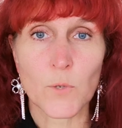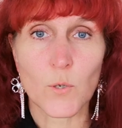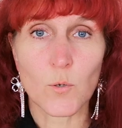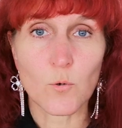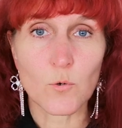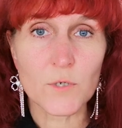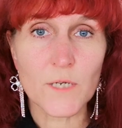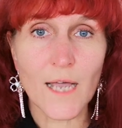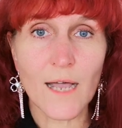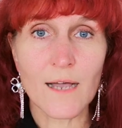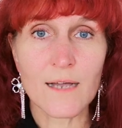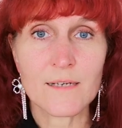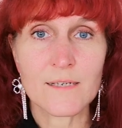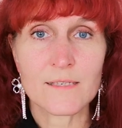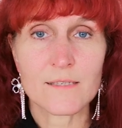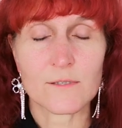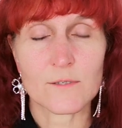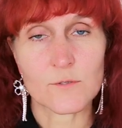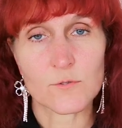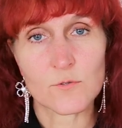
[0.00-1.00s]
oder
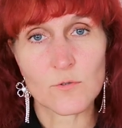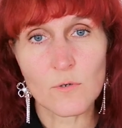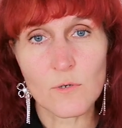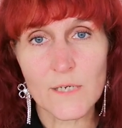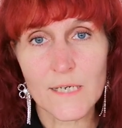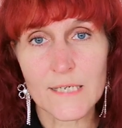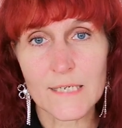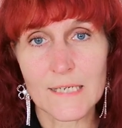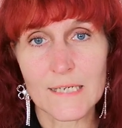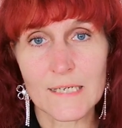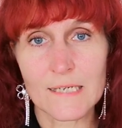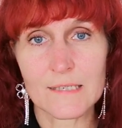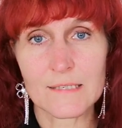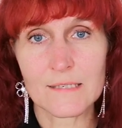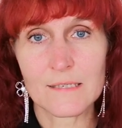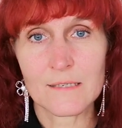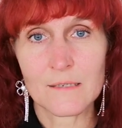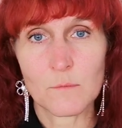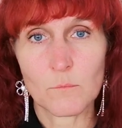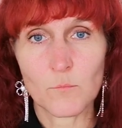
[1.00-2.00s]
so in
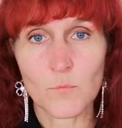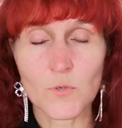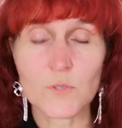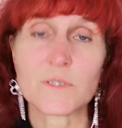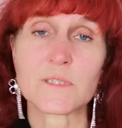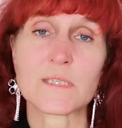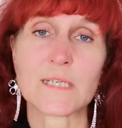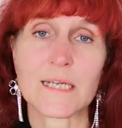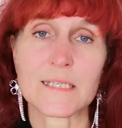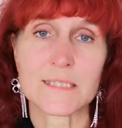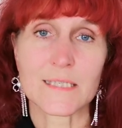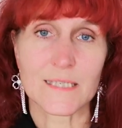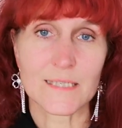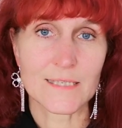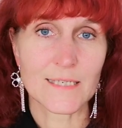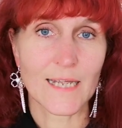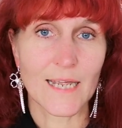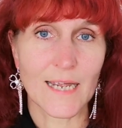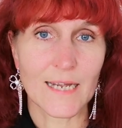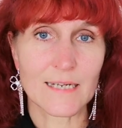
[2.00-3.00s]
ihren Mustern
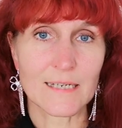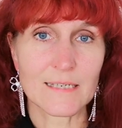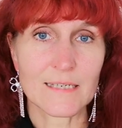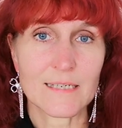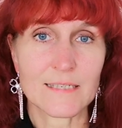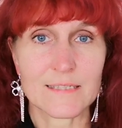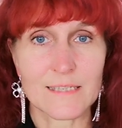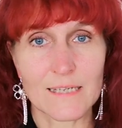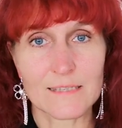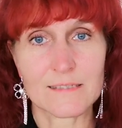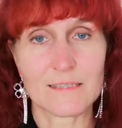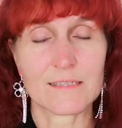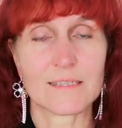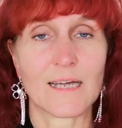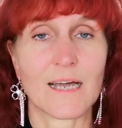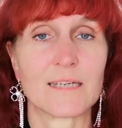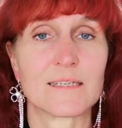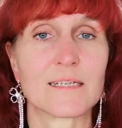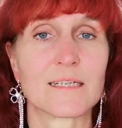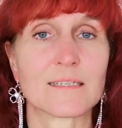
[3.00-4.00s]
drin hängen, dass sie
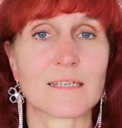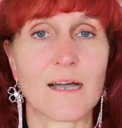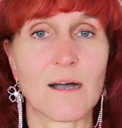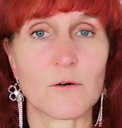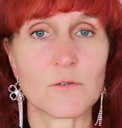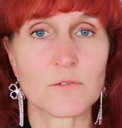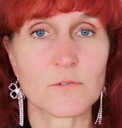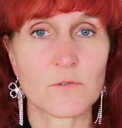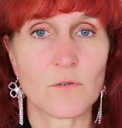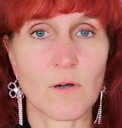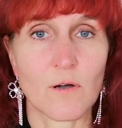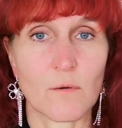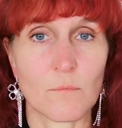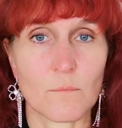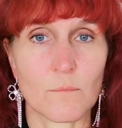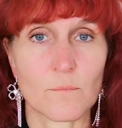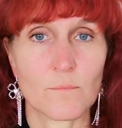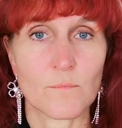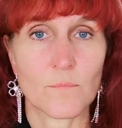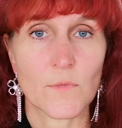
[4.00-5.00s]
da nicht
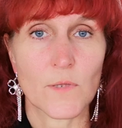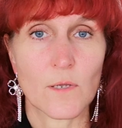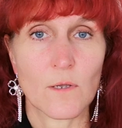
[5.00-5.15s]
rauskommen.